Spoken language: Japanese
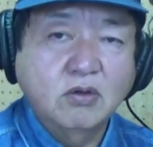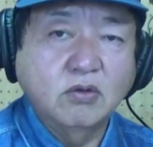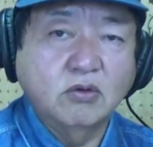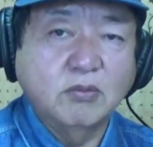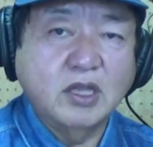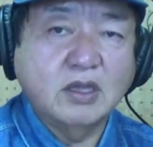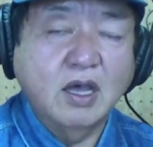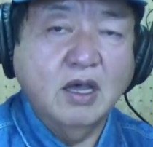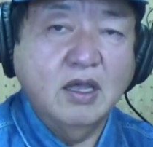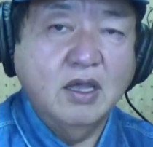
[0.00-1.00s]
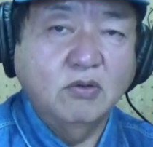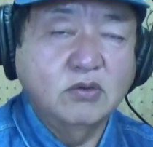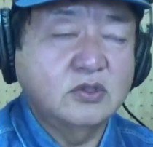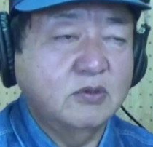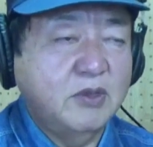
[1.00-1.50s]
このまた、え
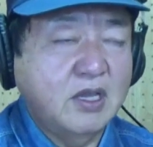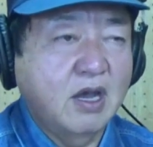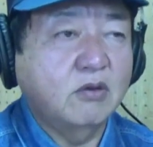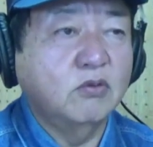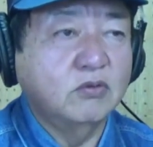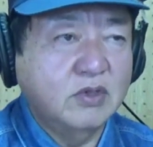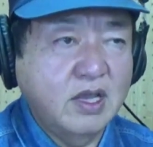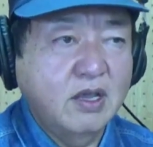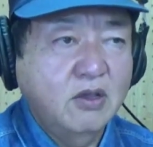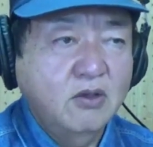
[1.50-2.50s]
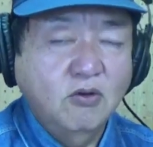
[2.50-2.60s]
大隅で運んで、